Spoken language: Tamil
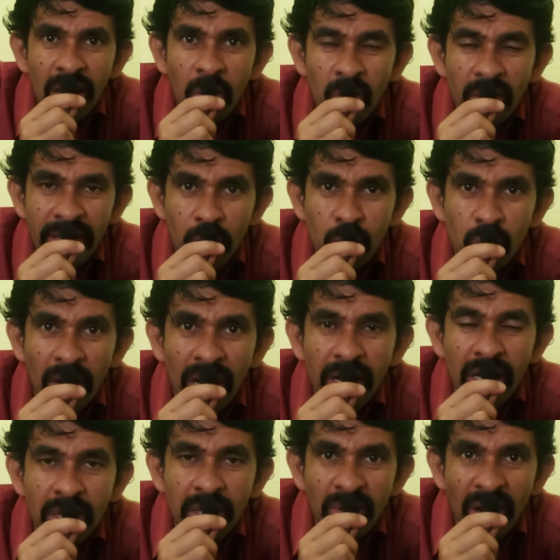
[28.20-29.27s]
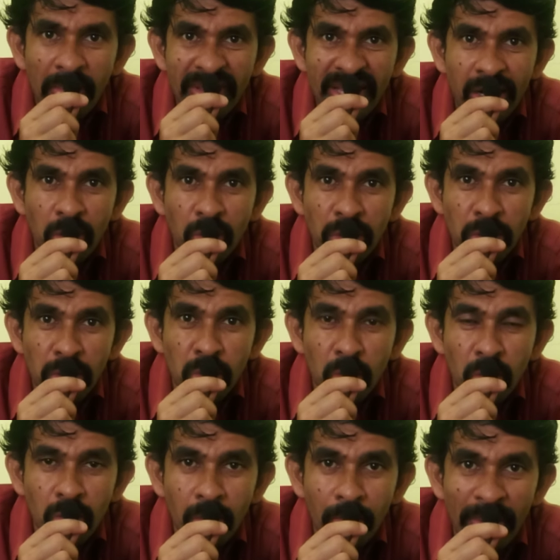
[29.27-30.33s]
ஒரு இரநூறு ஆண்டுகளுக்கு முன்னால் பார்த்திங்கன்னா இது வந்து
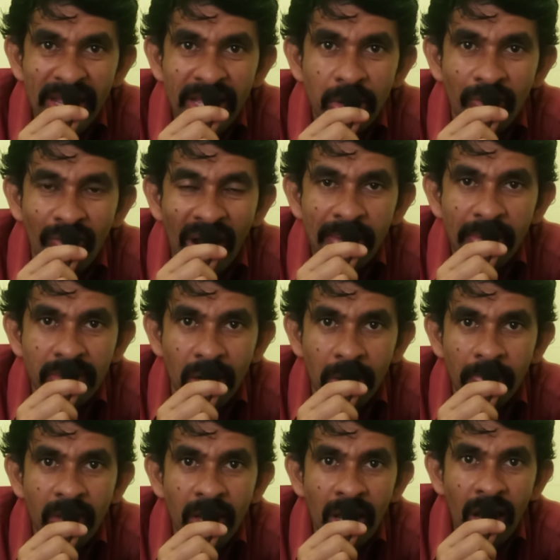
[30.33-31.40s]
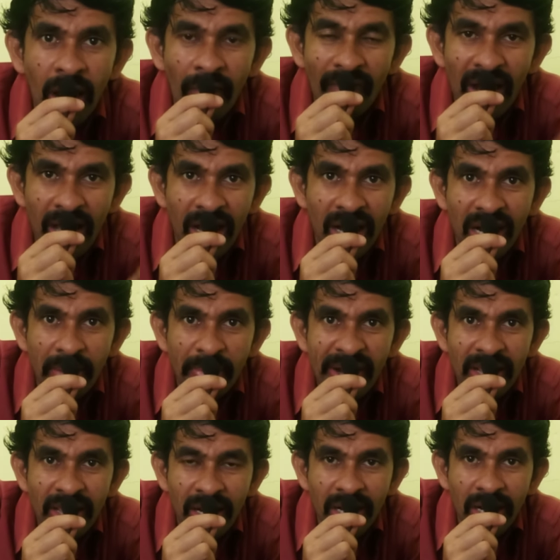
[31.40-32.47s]
வந்து பெரிய ஒரு வாணிபத்தலம் வெள்ளக்காரங்க என்ன பண்ணியிருந்தாங்கன்னா
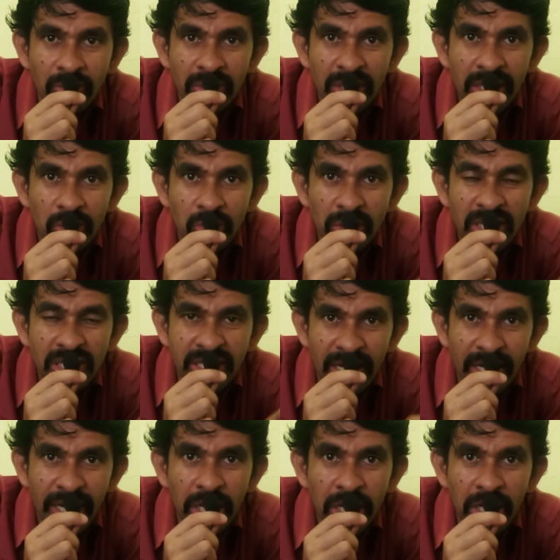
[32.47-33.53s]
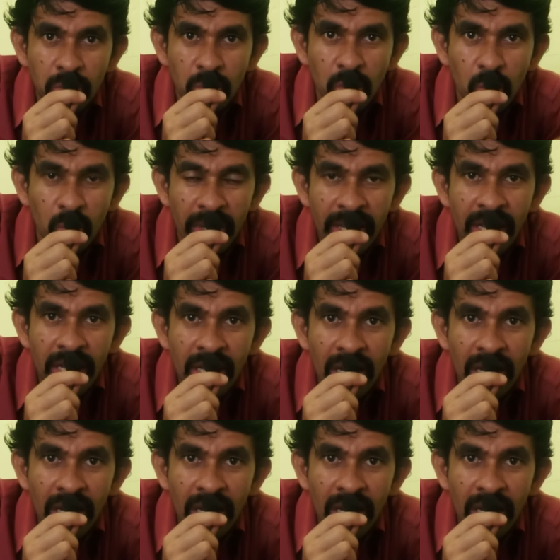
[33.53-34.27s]
இருந்தாங்கன்னா வந்து இது வந்து சென்னை தூத்துக்குடி